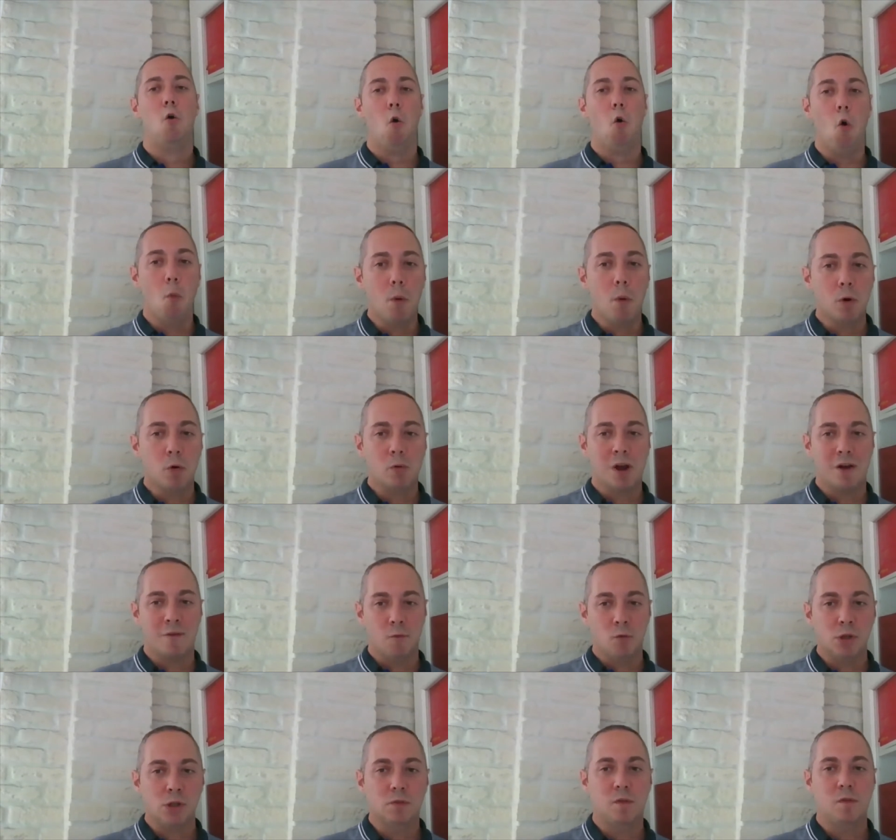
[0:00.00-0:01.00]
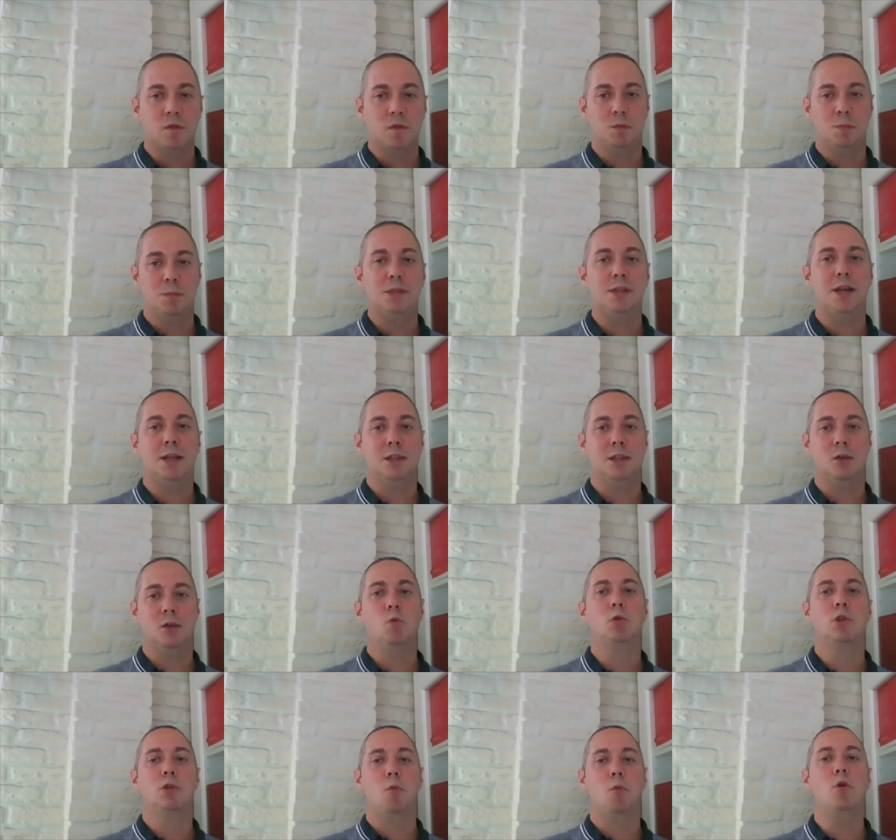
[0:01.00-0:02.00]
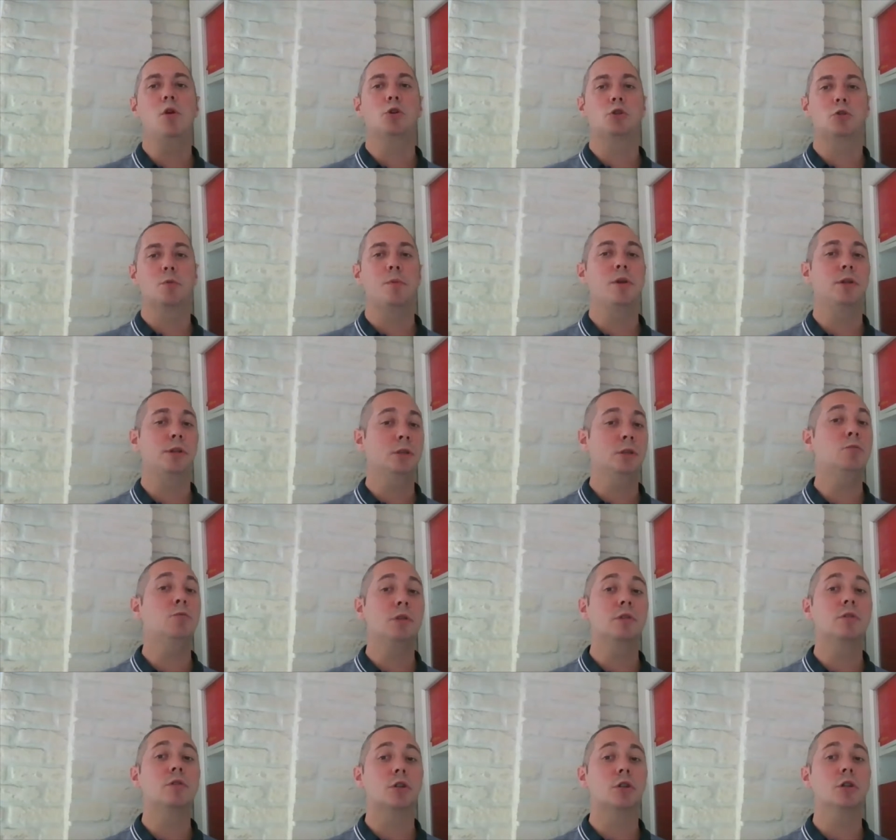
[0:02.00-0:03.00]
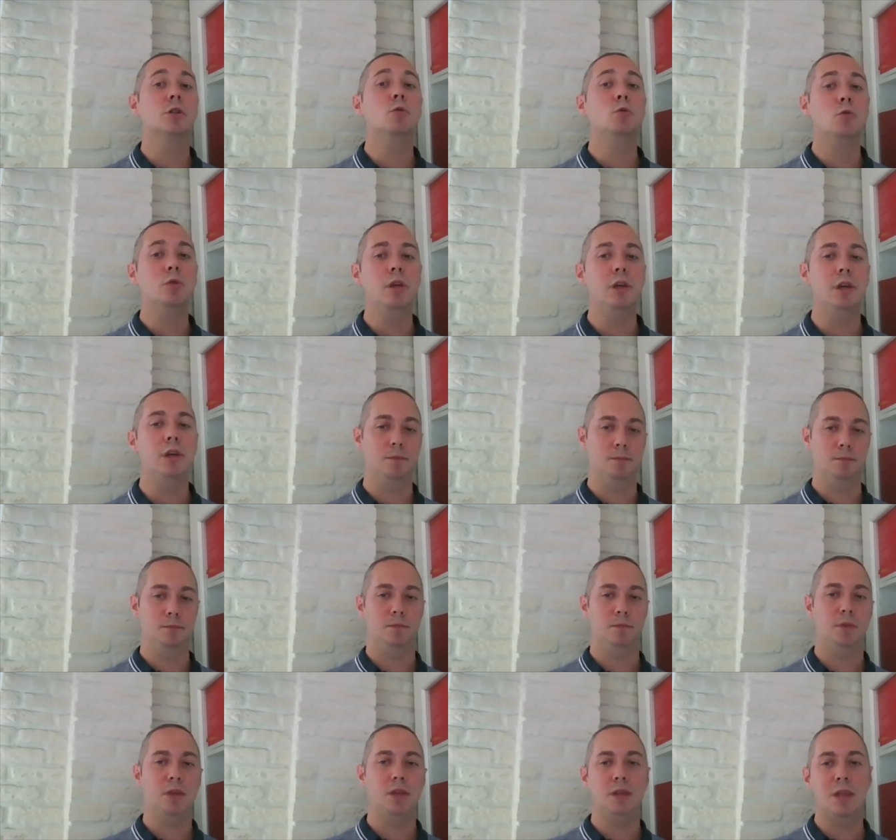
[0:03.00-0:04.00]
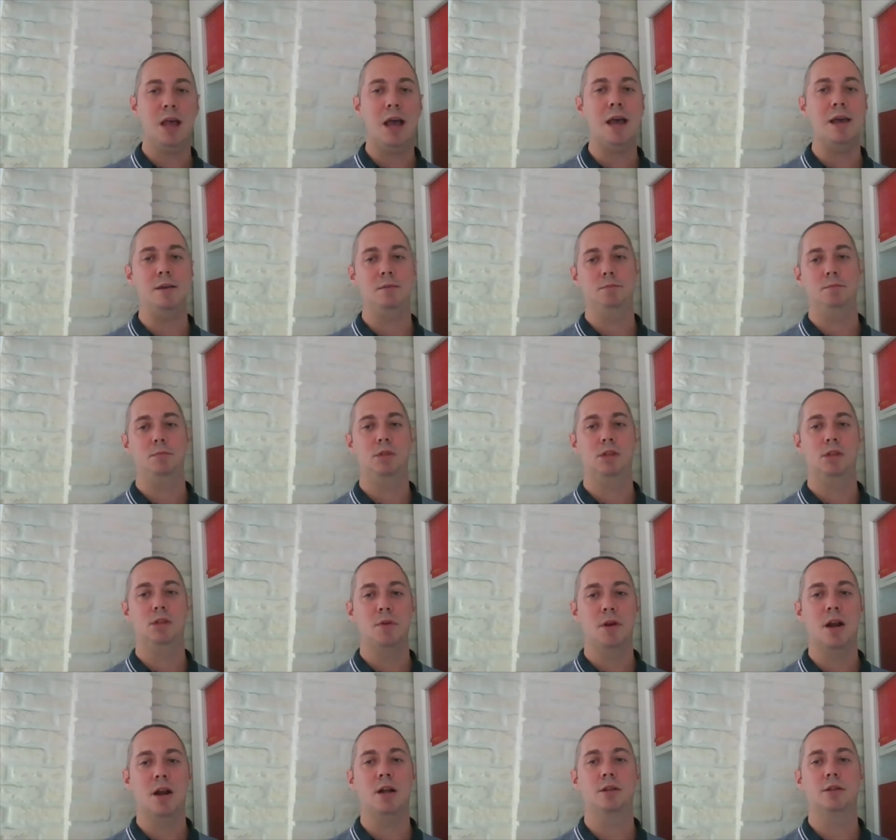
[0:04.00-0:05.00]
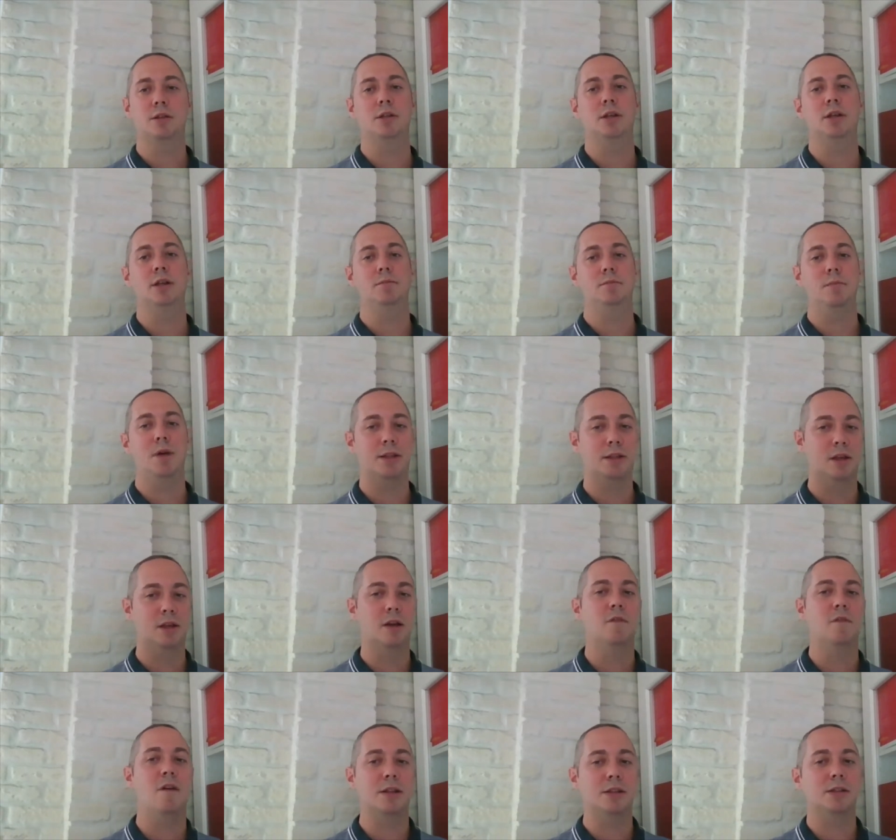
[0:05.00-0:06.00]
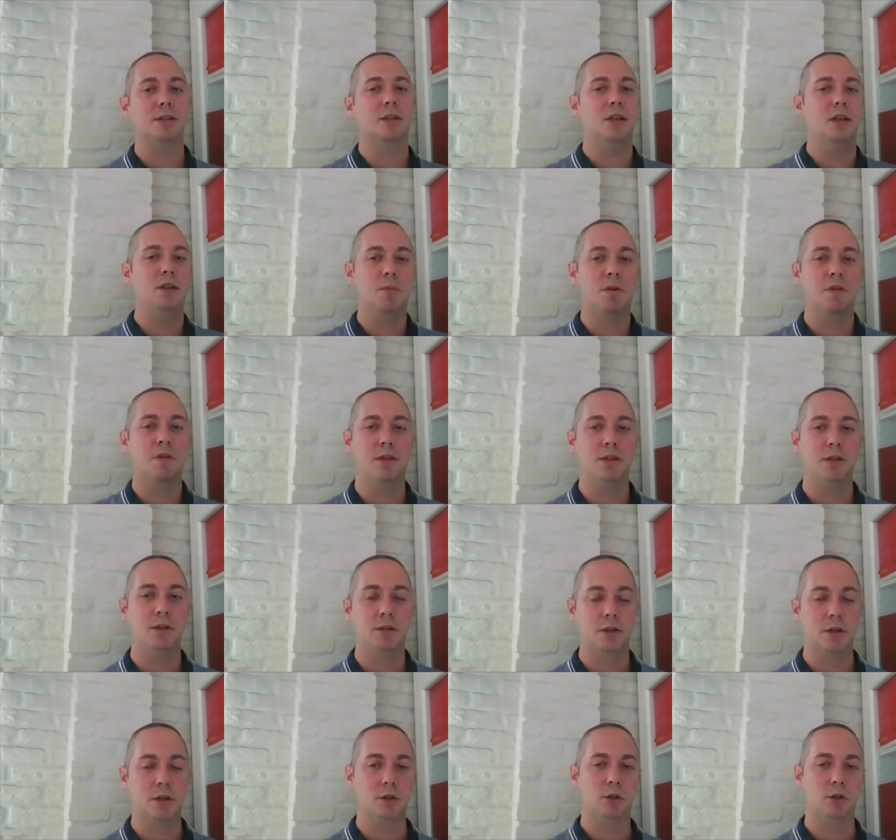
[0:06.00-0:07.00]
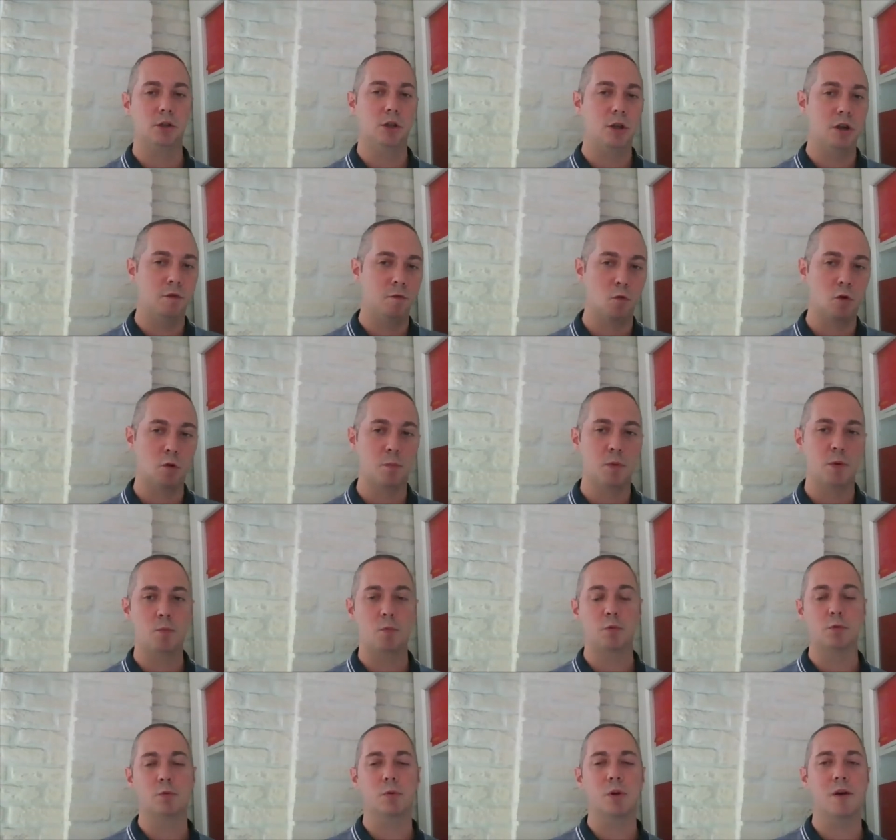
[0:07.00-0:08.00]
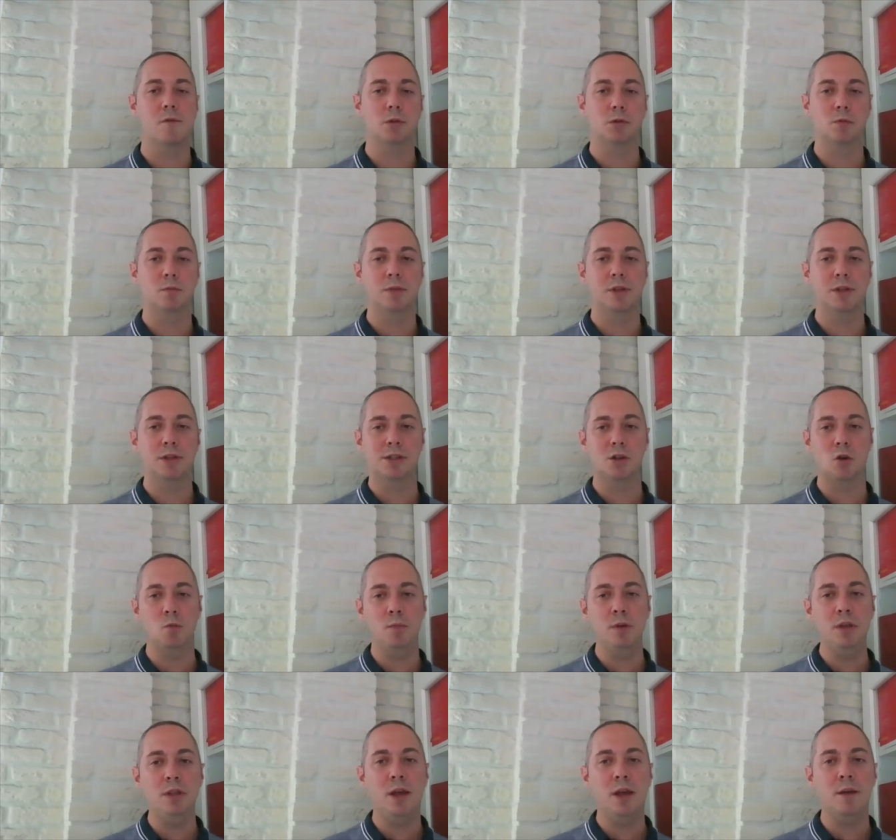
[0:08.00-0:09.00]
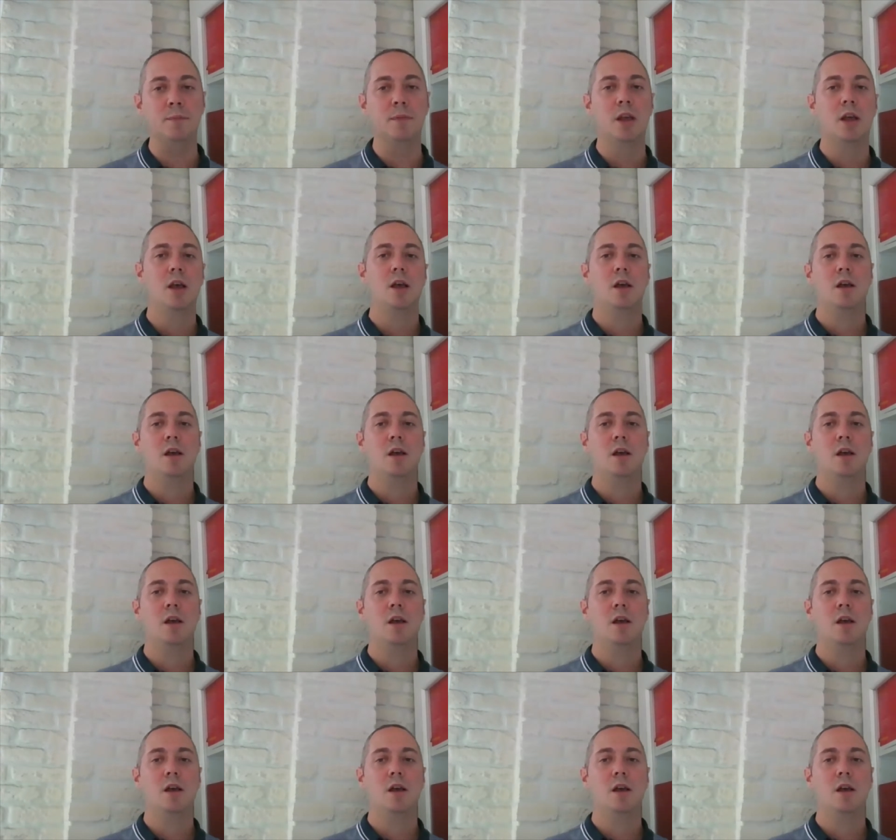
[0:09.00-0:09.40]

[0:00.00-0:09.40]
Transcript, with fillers: Оба руководства в 80-е годы поняли, что приоритеты у них совершенно другие. Китай собирался открываться и проводить рыночные реформы под руководством Дэн Сяопина.